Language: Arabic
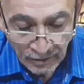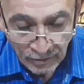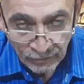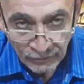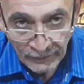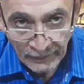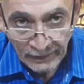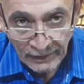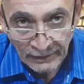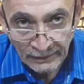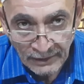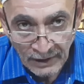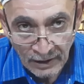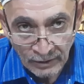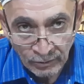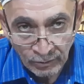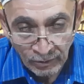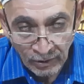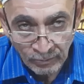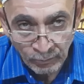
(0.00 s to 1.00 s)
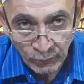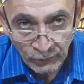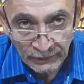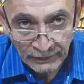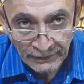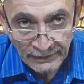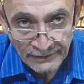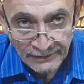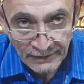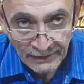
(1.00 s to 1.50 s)
فناداه رب
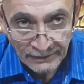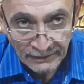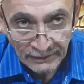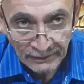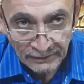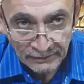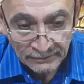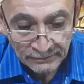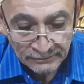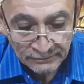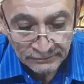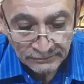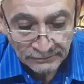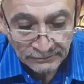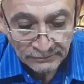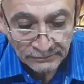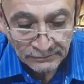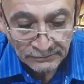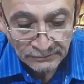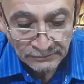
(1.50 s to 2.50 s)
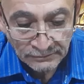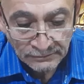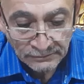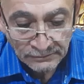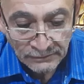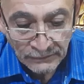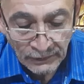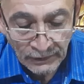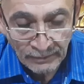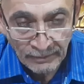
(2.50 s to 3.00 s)
العزة
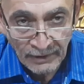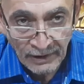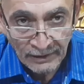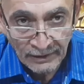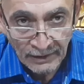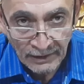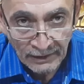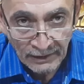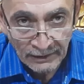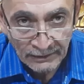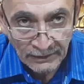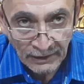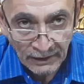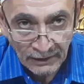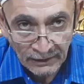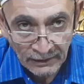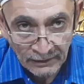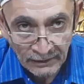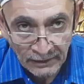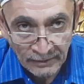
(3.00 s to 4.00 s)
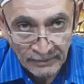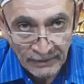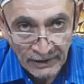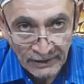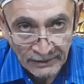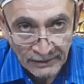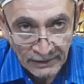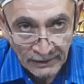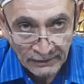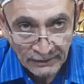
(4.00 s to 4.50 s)
لماذا لا تخل...
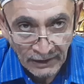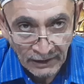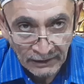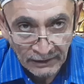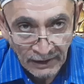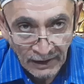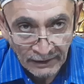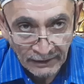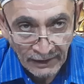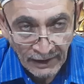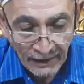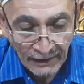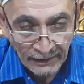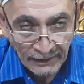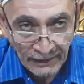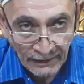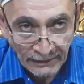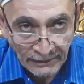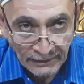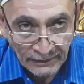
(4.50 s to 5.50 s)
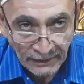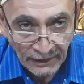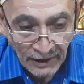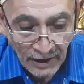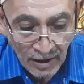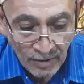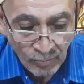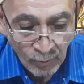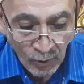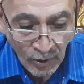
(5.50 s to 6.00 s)
لماذا تخلع عليك
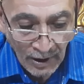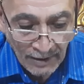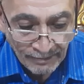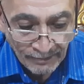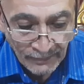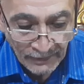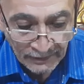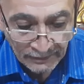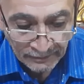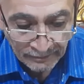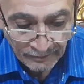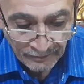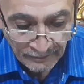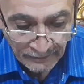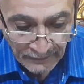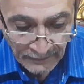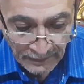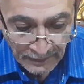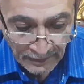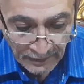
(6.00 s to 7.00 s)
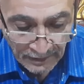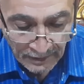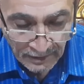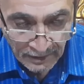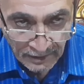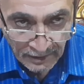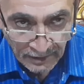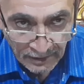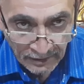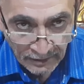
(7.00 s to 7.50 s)
يا محمد
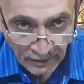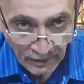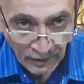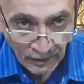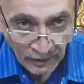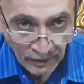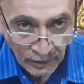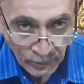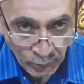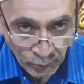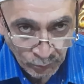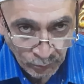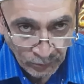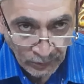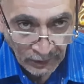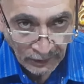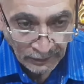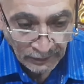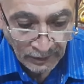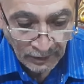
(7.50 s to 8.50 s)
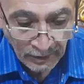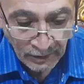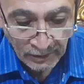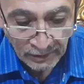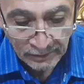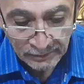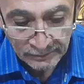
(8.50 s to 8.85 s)
يا رسول الله